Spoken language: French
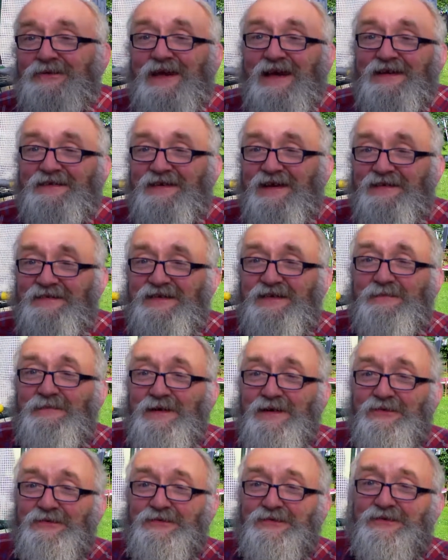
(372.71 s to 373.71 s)
à saint à
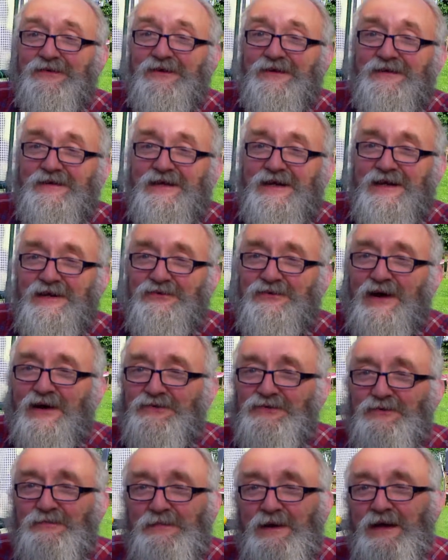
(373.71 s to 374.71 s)
sur le territoire
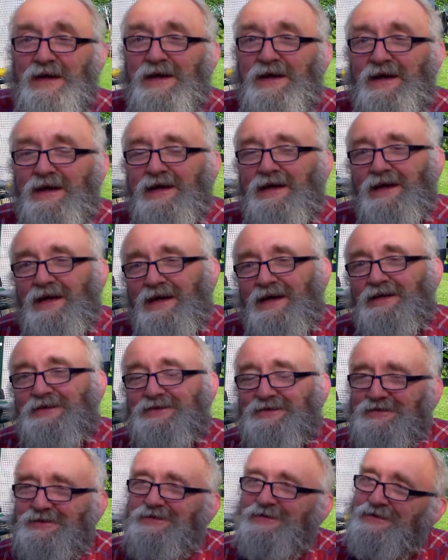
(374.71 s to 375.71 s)
du pays. Et
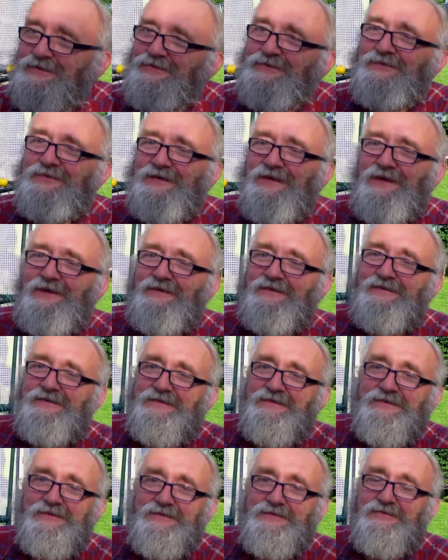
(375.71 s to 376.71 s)
je suis content,
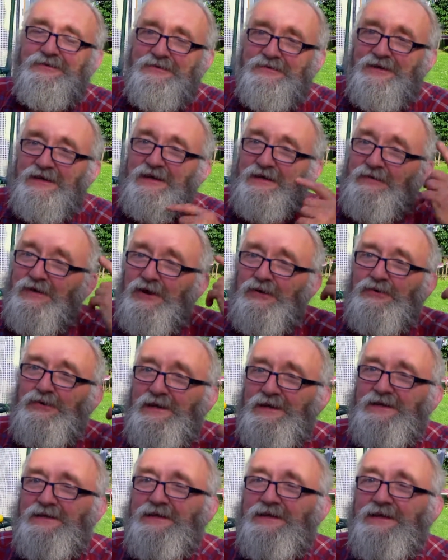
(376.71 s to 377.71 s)
je suis content d'avoir eu
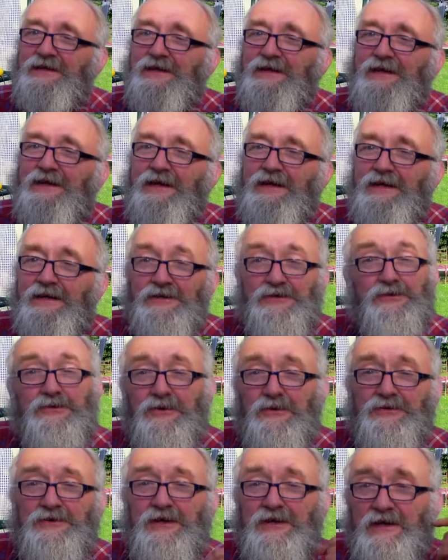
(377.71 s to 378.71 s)
l'idée, je suis
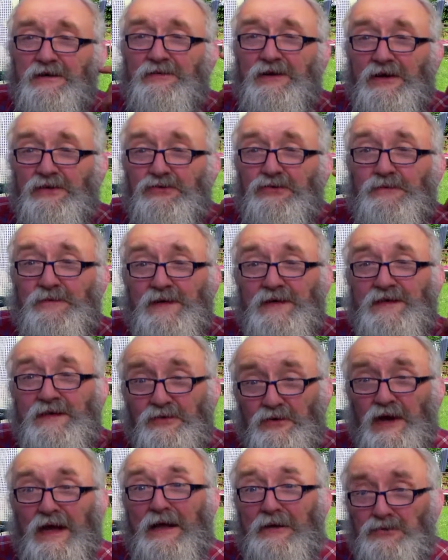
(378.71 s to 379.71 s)
content d'avoir trouvé
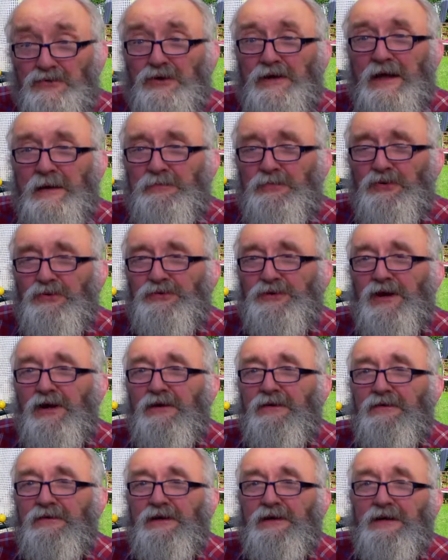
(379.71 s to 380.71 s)
des, du
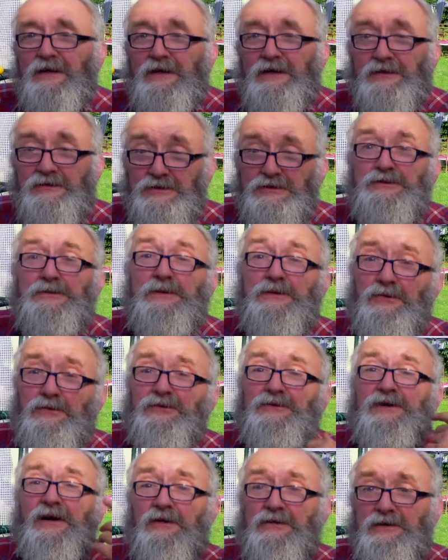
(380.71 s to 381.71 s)
répondant. Je suis
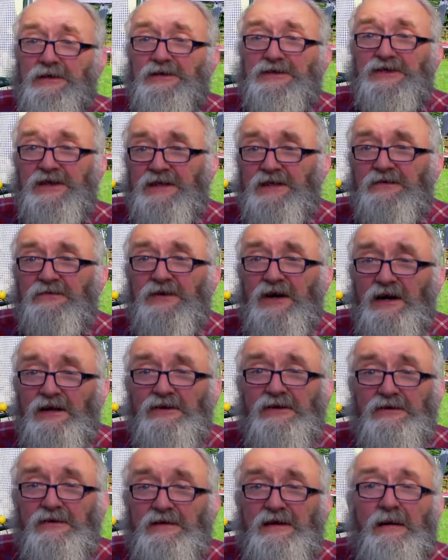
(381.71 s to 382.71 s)
content déjà d'avoir
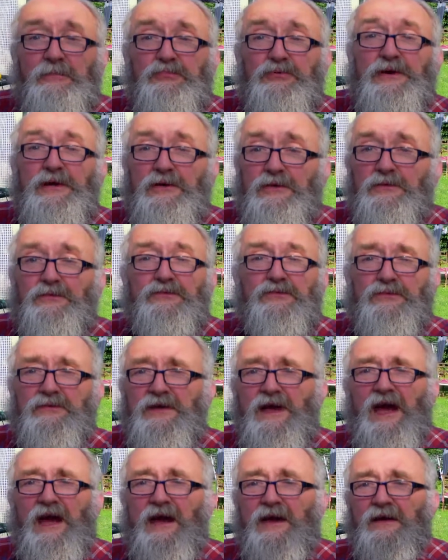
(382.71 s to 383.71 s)
l'appui et le
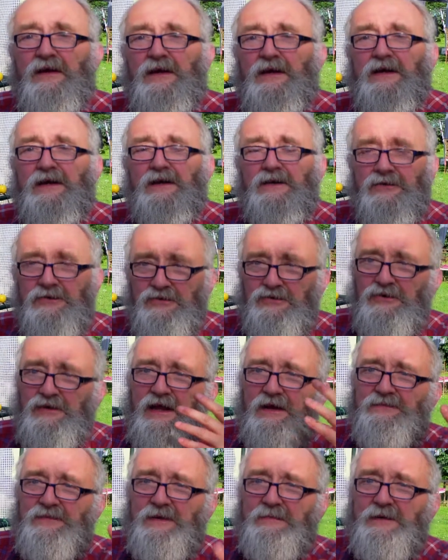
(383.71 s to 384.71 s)
soutien de
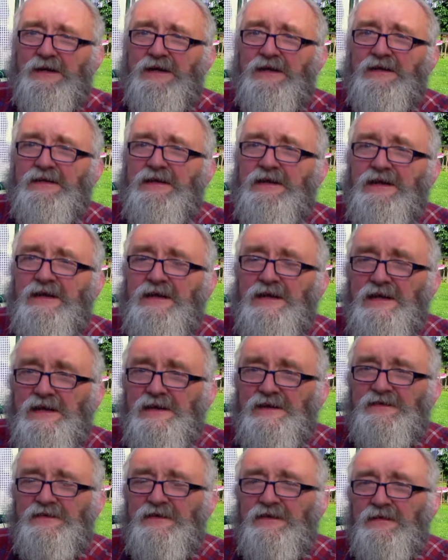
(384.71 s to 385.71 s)
la fabrique
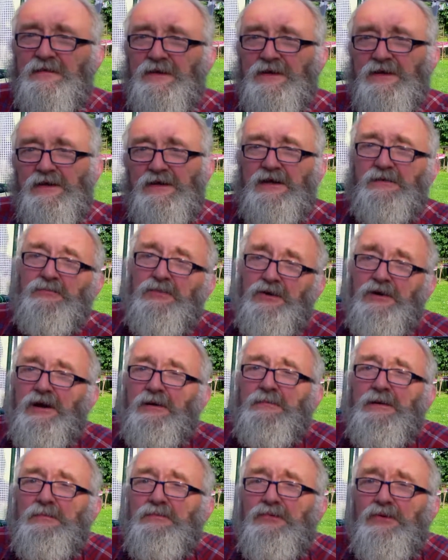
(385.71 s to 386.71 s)
d'église, qui est
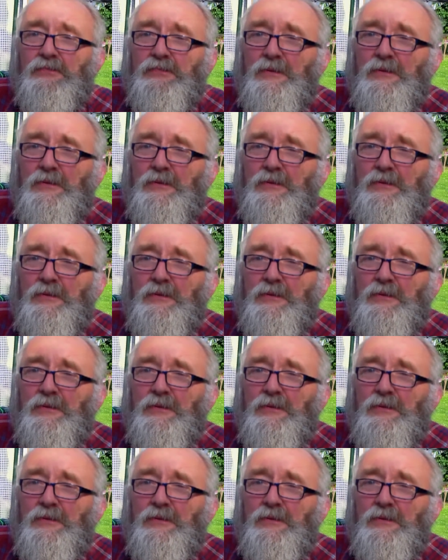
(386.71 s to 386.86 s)
quand même mon